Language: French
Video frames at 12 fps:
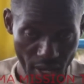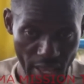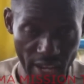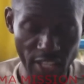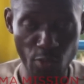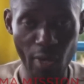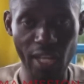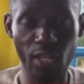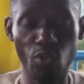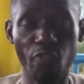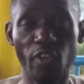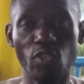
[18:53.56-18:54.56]
résumé
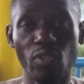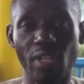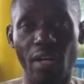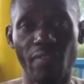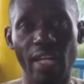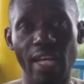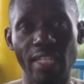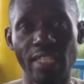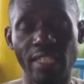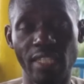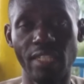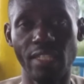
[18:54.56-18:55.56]
que nous faisons ce travail-là de
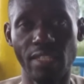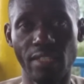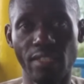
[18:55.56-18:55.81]
dire